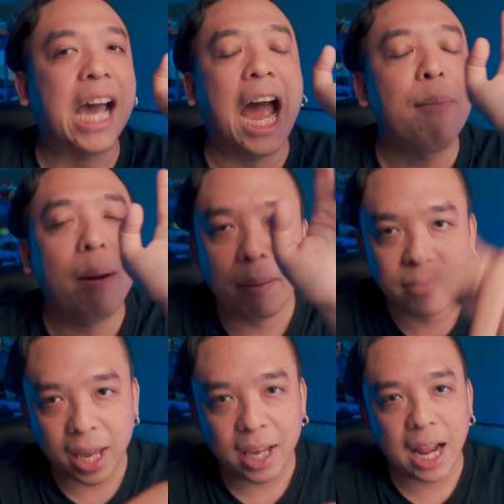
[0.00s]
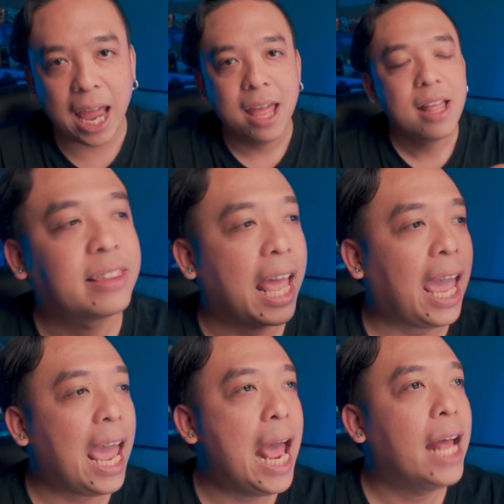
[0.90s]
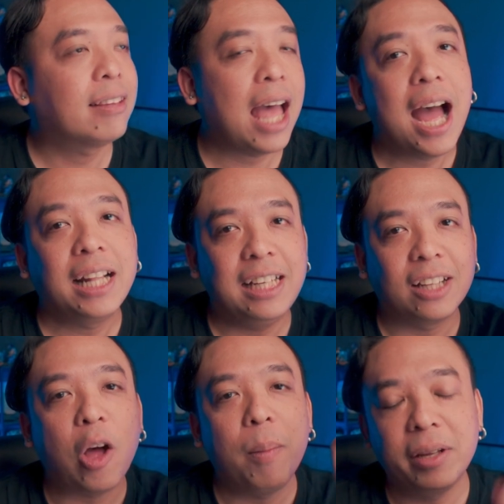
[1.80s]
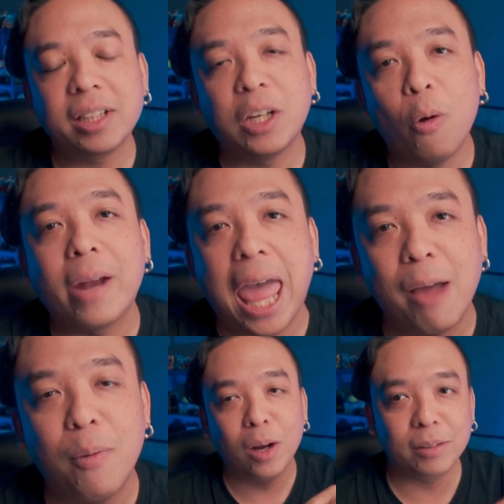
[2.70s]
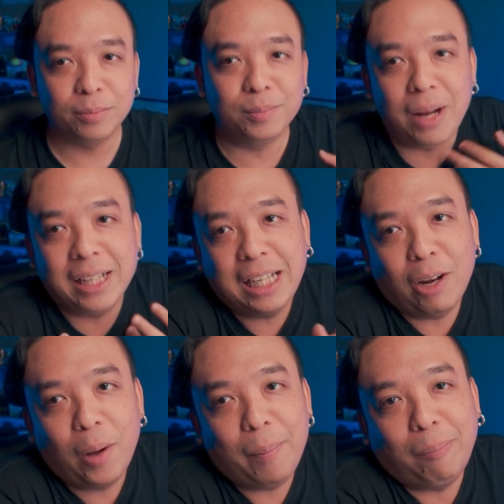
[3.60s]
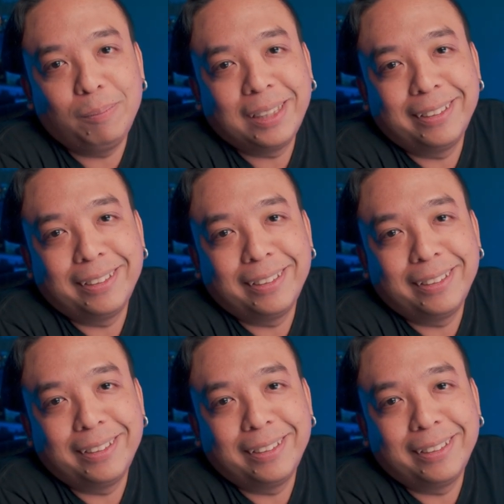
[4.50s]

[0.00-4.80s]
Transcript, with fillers: ฉายมาแบบไหนก็ได้ แต่แค่ถ้าอาทิตย์ละตอนแบบนี้ก็จะลงแดง เพราะบางทีเราก็แบบ